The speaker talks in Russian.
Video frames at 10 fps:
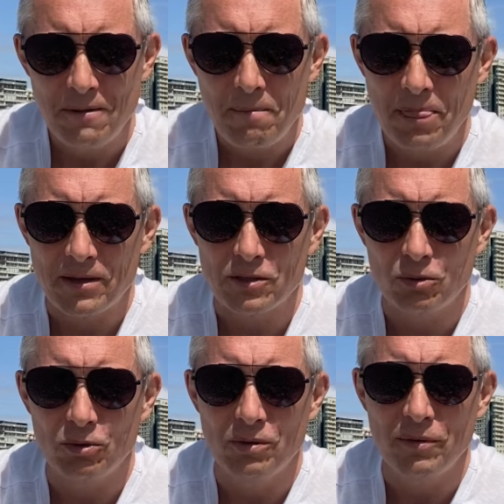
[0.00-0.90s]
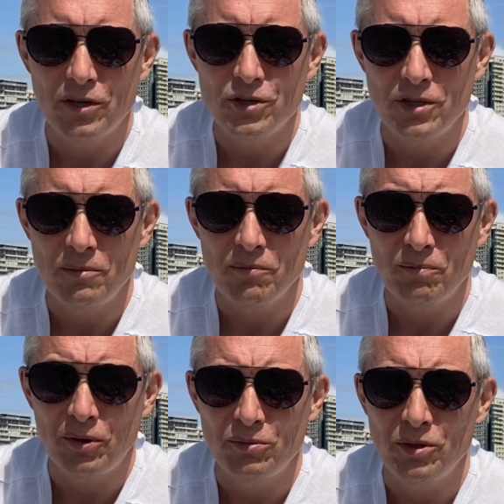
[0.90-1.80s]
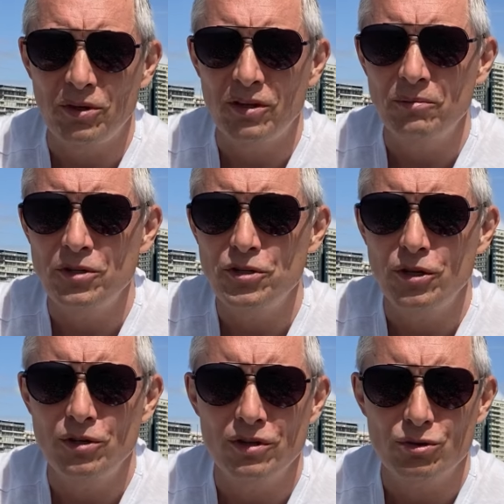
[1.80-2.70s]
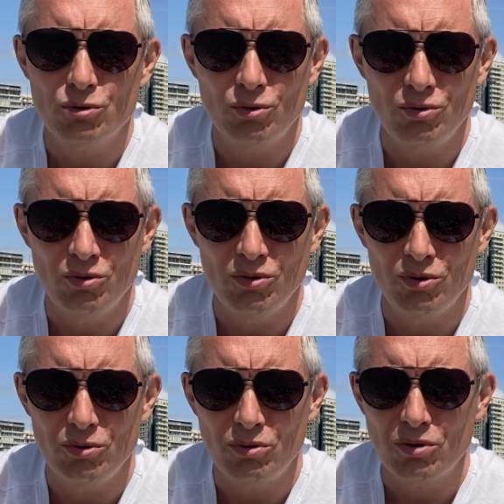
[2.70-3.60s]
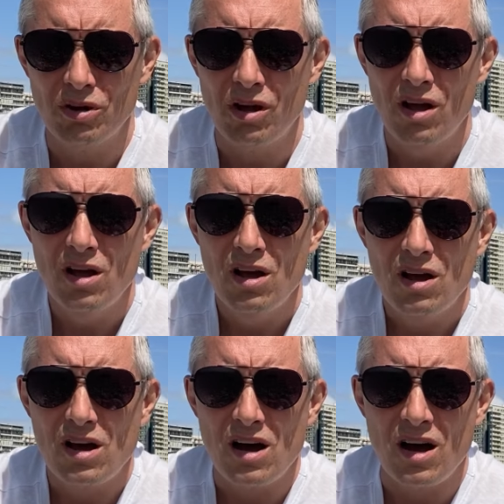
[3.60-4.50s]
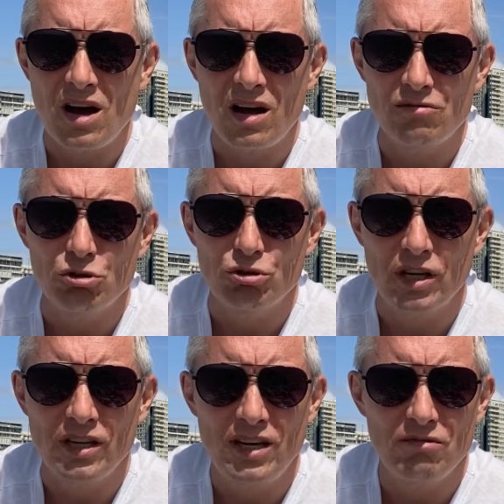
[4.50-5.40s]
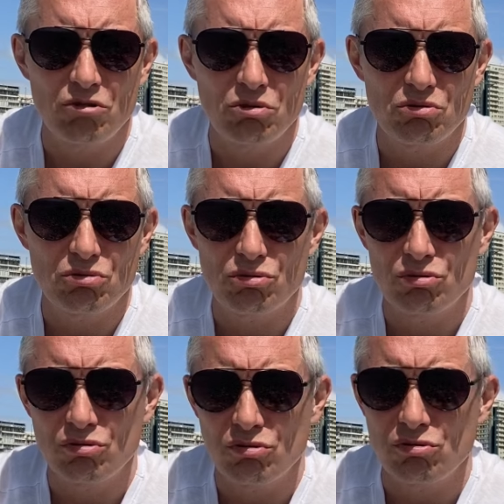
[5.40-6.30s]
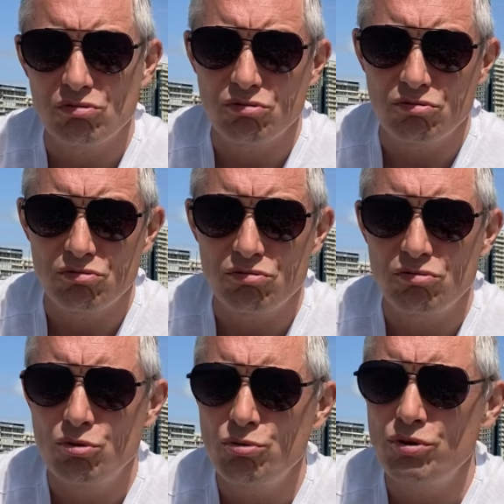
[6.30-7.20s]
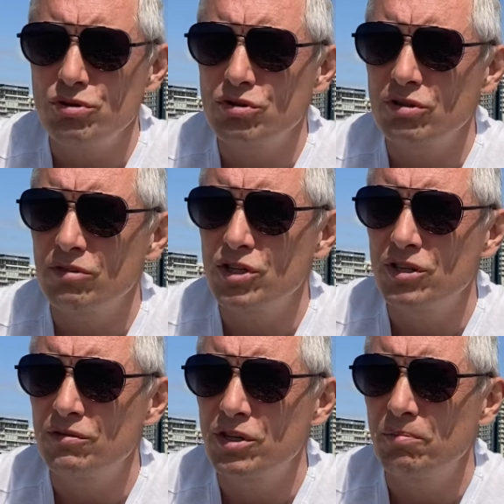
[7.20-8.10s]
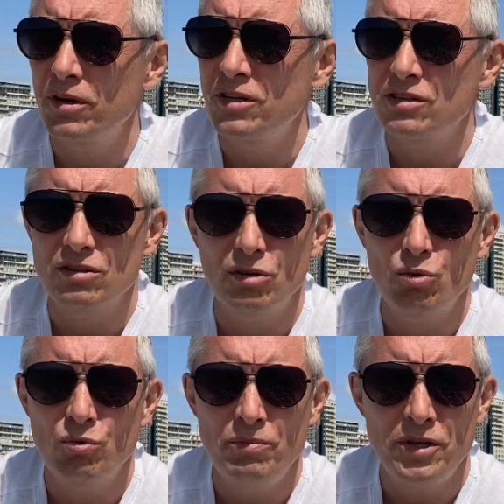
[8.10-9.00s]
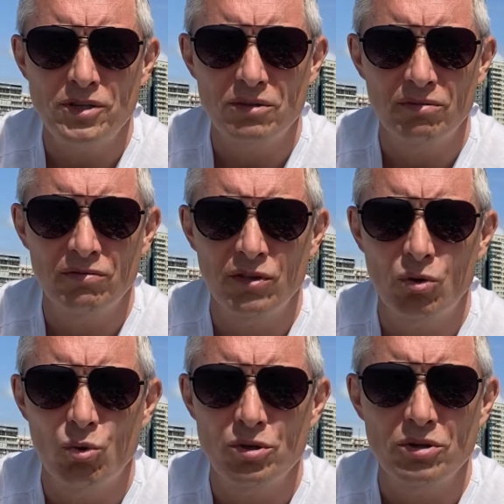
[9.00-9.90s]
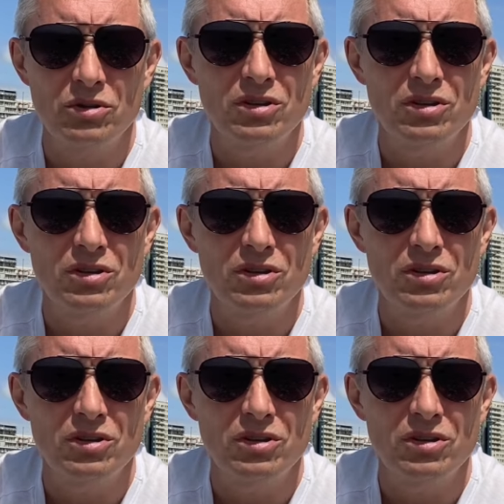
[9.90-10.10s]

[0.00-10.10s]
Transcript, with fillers: на строгом режиме принудительном лечении сколь угодно долго, а вот такие вот э, люди, совершившие по несколько убийств, выходят,